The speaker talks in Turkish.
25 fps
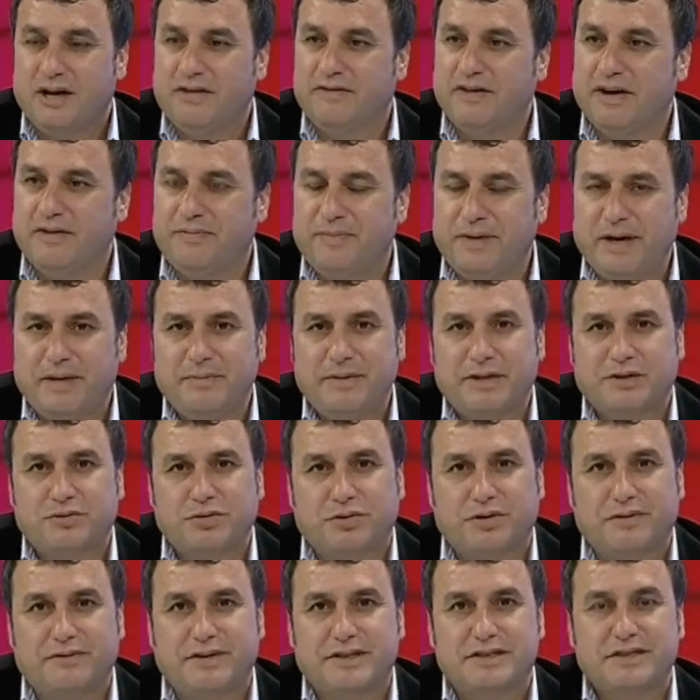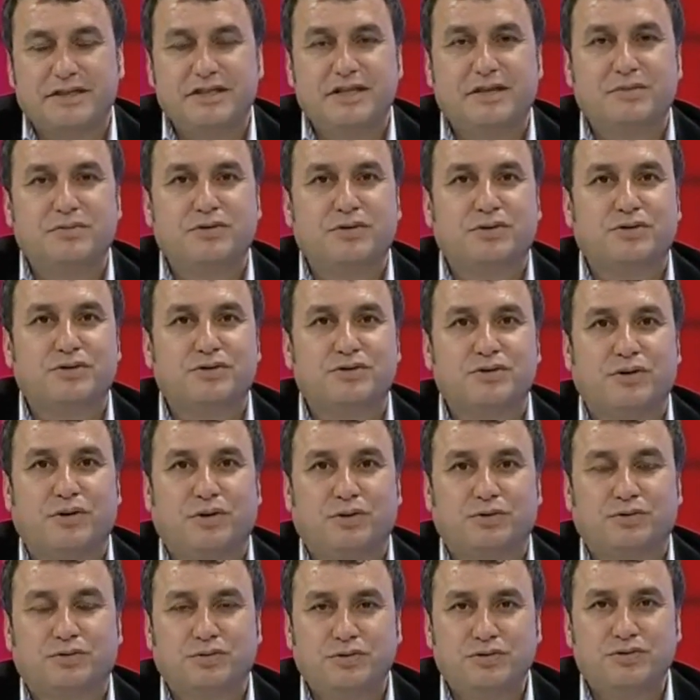Vehbi Emre turnuvası
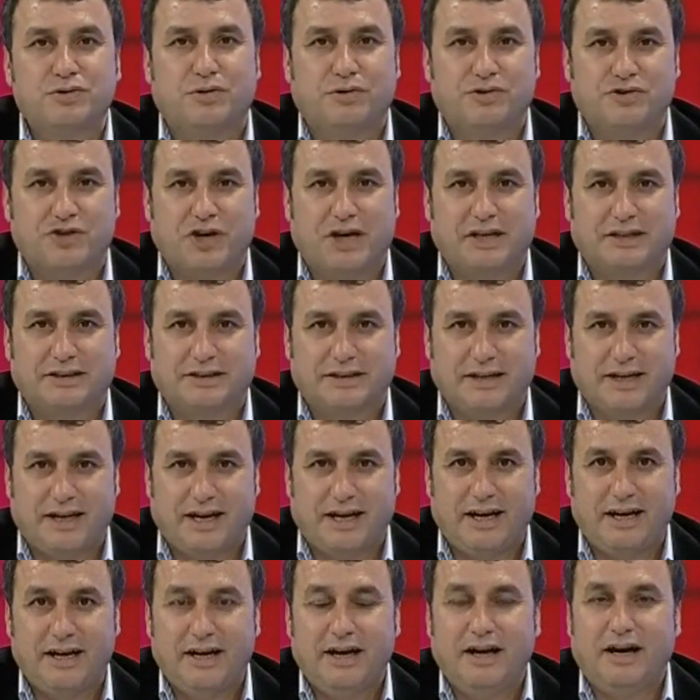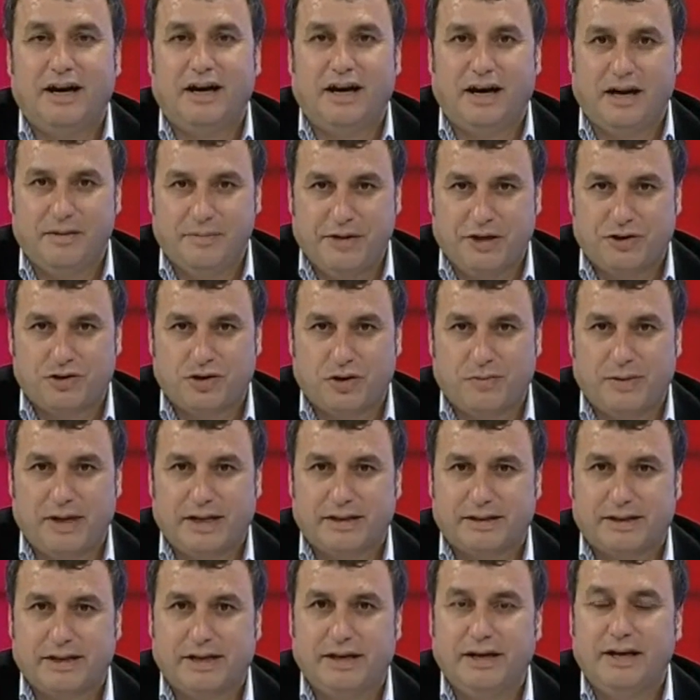29-30 Ocak'ta Ahmet
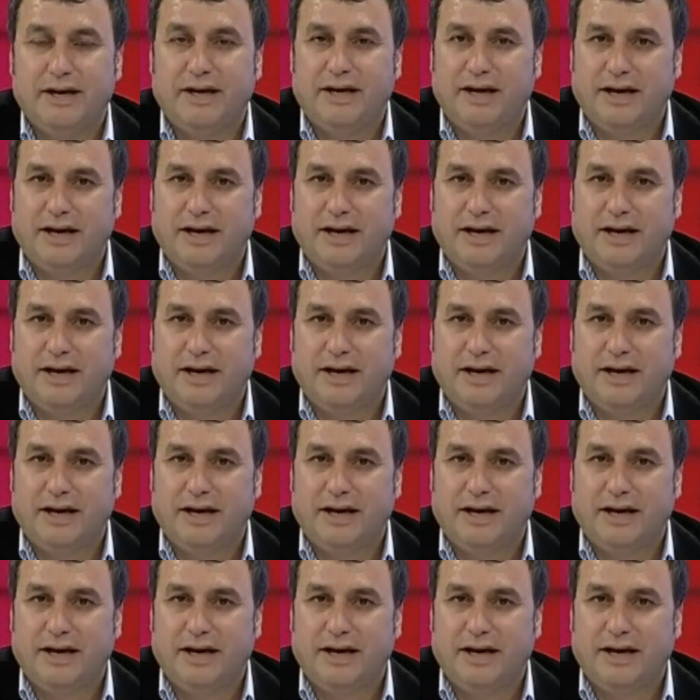Cömert'te.